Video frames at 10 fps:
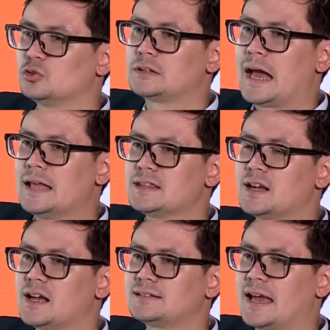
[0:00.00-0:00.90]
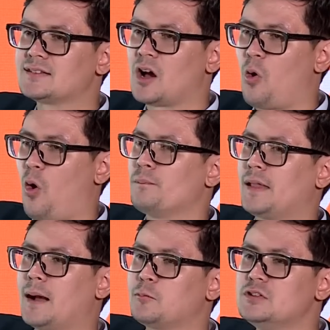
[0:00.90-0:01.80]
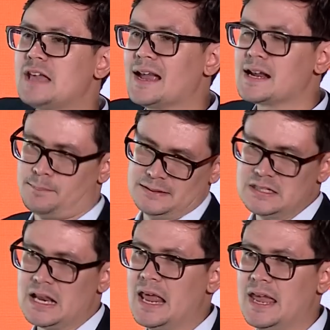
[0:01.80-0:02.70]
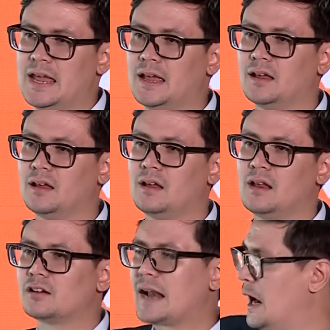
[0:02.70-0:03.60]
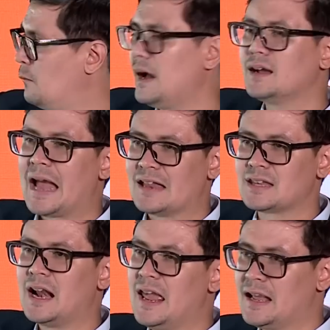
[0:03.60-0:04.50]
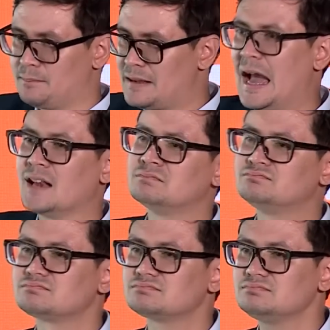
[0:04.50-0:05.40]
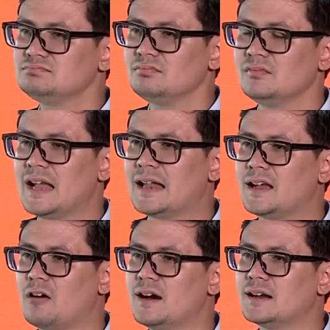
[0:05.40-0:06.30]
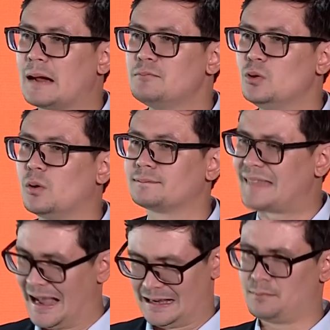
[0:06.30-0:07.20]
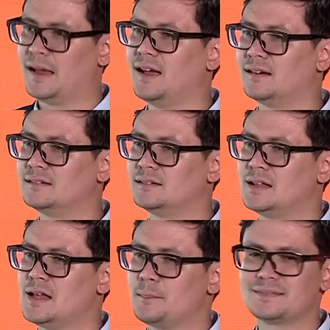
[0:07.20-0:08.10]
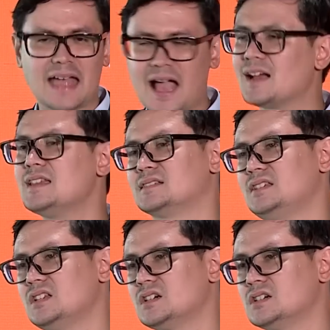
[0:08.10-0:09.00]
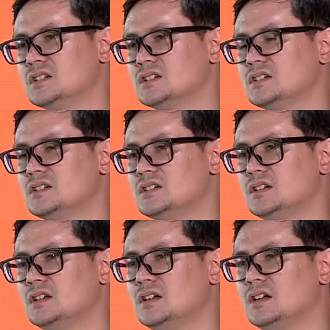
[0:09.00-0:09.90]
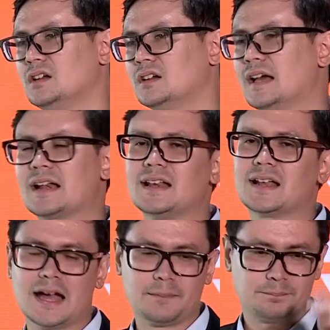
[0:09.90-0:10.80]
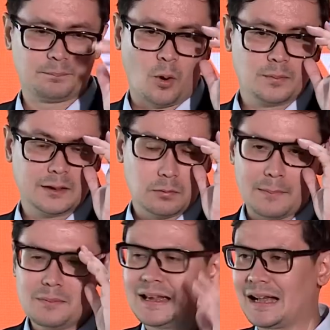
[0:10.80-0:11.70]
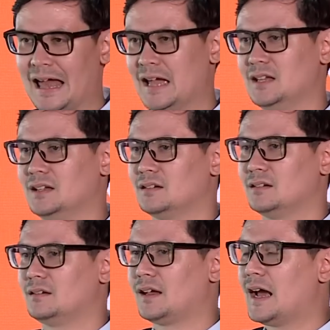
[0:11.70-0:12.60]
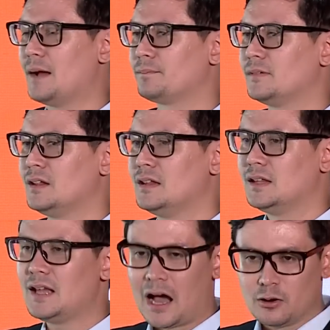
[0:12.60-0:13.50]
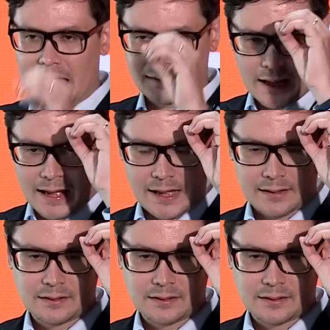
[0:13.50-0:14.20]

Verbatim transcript: สุดท้ายเจอกระแสสังคมนะครับ คุณย้ายกลับมาที่เจเล แล้วถามว่างานเจเลกับงาน งานที่เขาเคยทำอยู่ต่างกันไหมอ่ะมันต่างกันอย่างสิ้นเชิง ดังนั้นนะครับผมคิดว่าไม่มีใครนะครับ ที่เขาอยากจะ